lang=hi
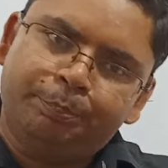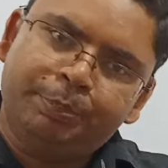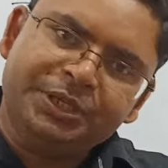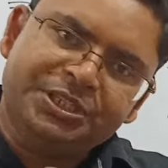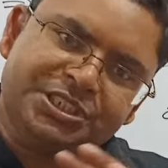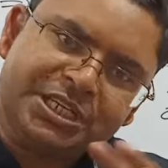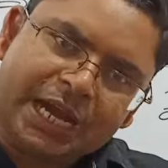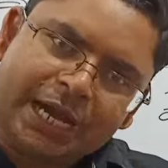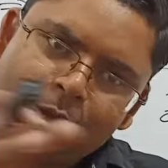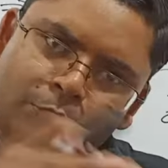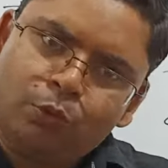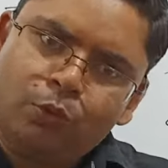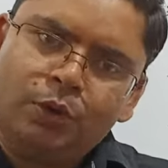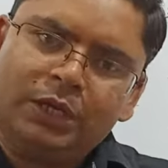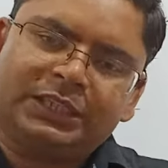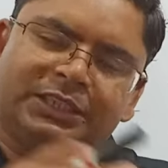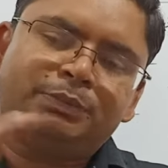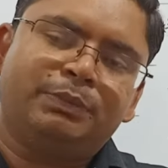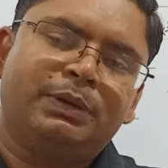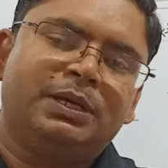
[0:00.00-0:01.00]
विचारों
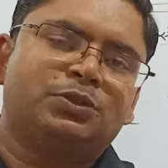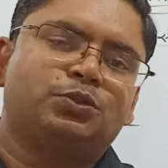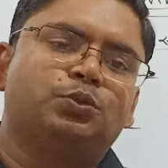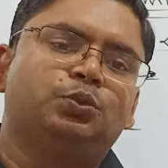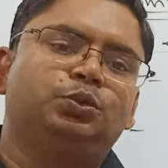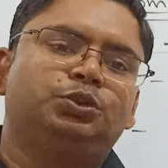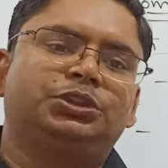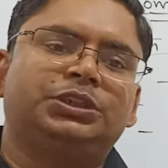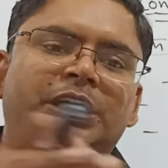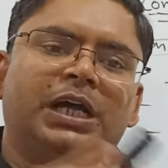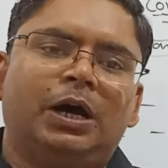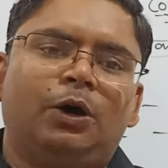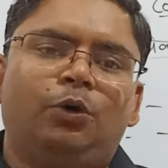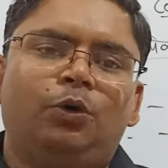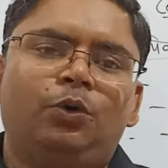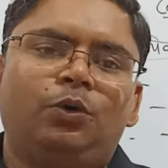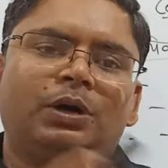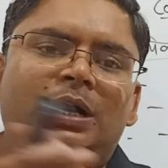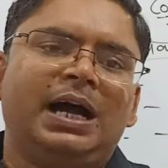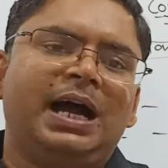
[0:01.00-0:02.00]
अथवा
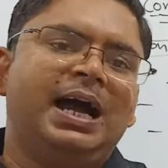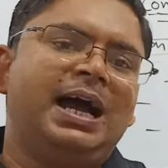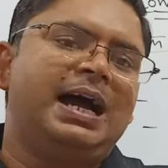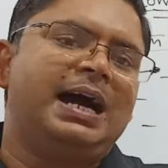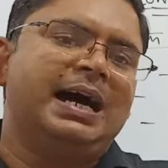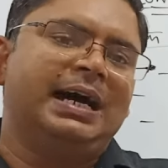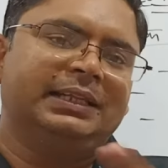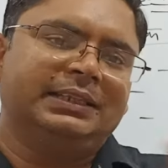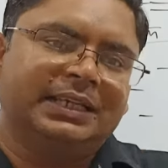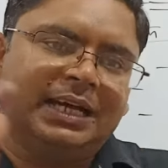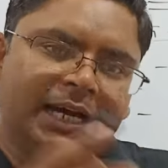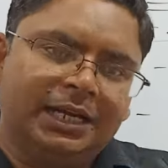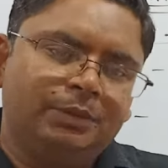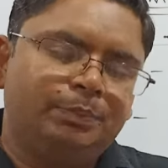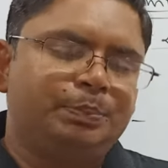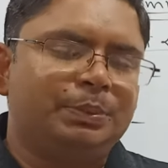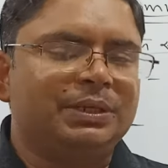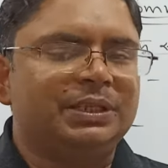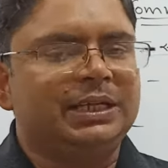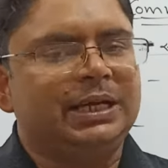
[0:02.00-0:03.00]
सूचनाओं का आदान
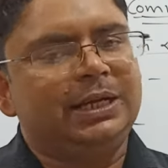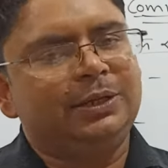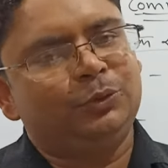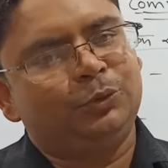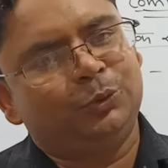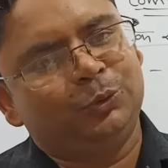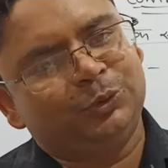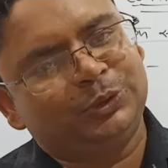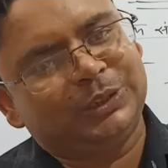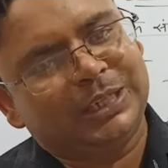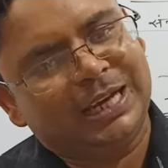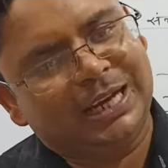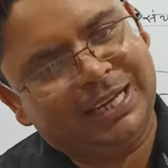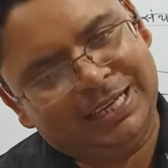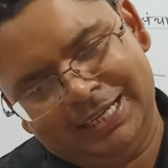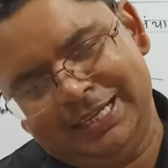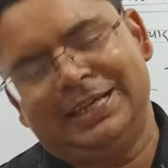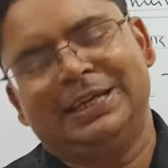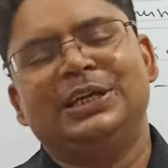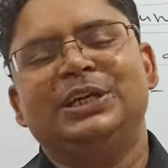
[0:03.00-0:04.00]
प्रदान होता
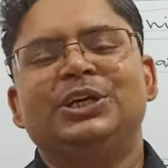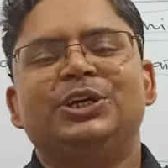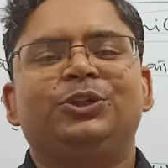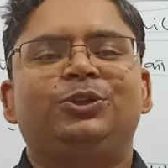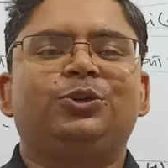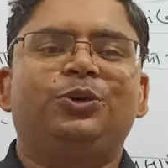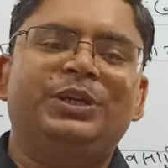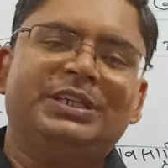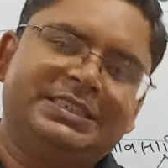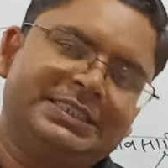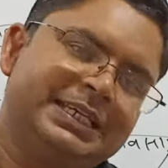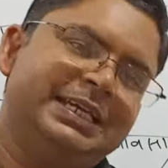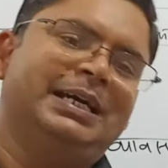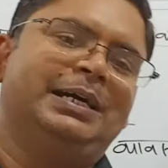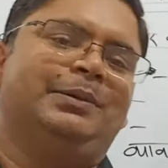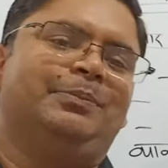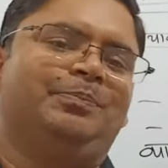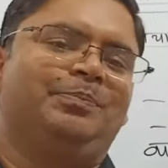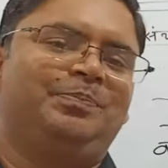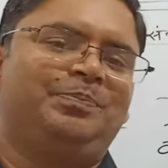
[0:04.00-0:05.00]
है तो इसे
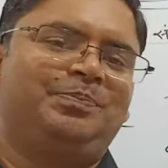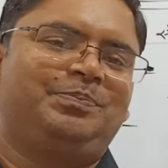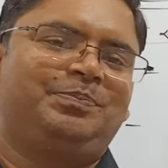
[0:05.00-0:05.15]
हम